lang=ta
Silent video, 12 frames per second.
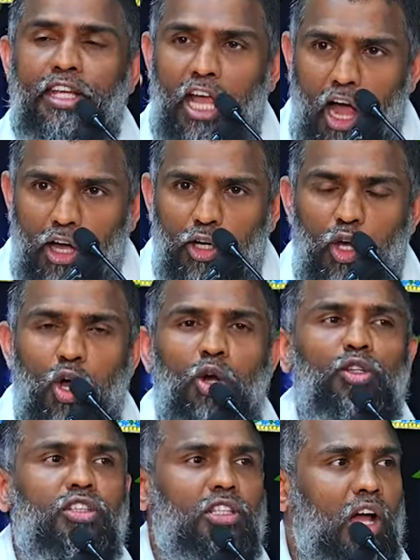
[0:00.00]
யானோ
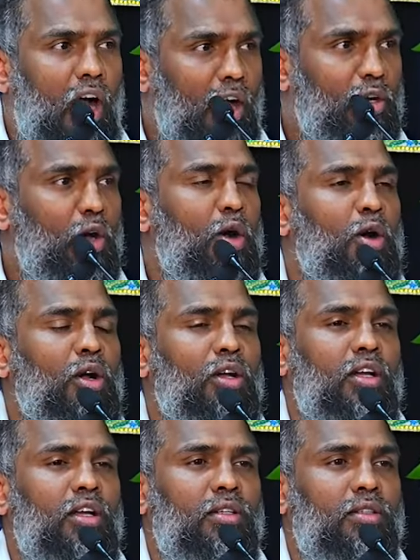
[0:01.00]
தானோ
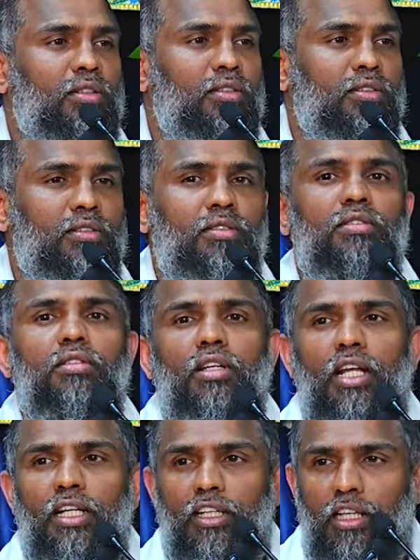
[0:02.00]

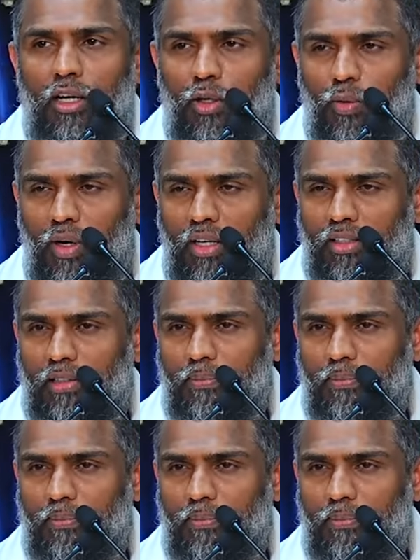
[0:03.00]
என்கிறதான ஒரு வாழ்க்கை